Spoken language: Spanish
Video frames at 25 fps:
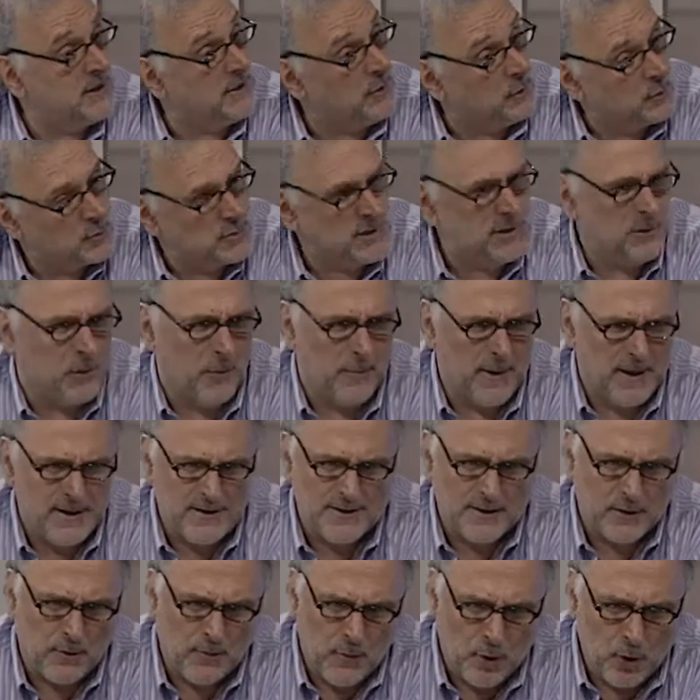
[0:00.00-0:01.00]
incluyendo
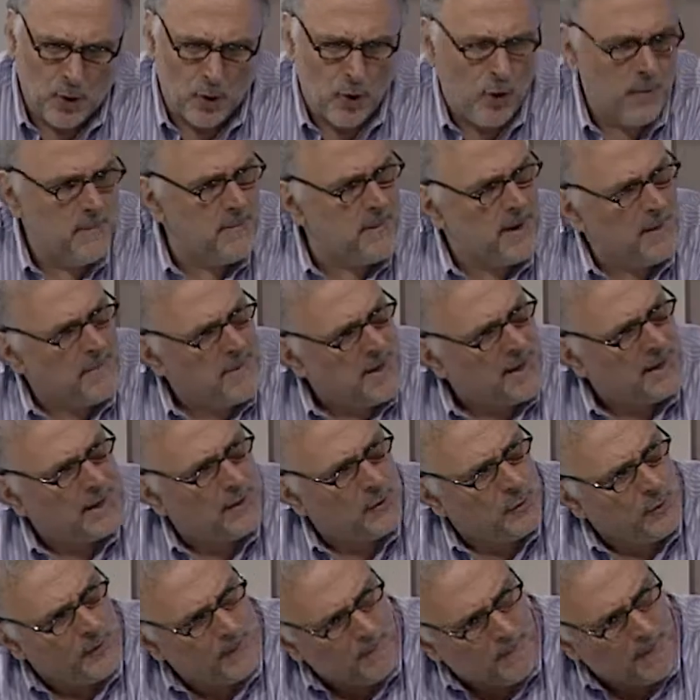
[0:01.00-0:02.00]
países como Colombia,
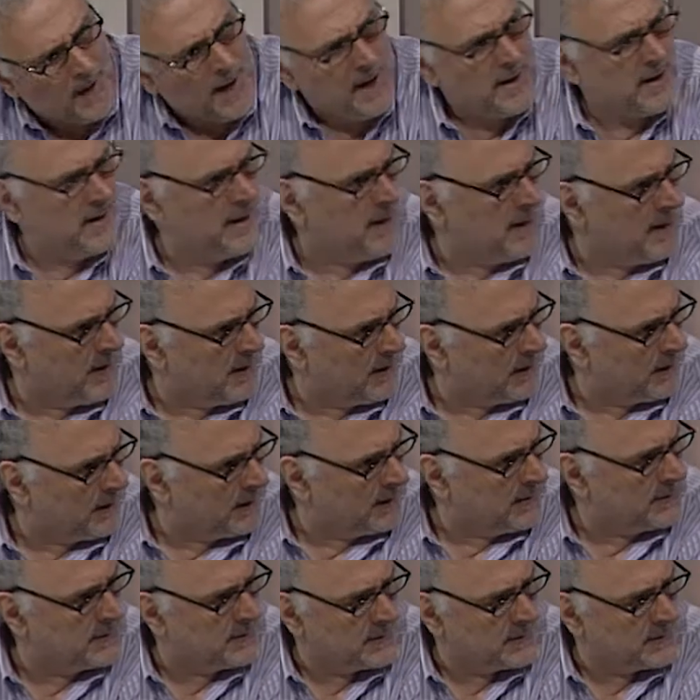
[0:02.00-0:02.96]
México, España, ¿eh?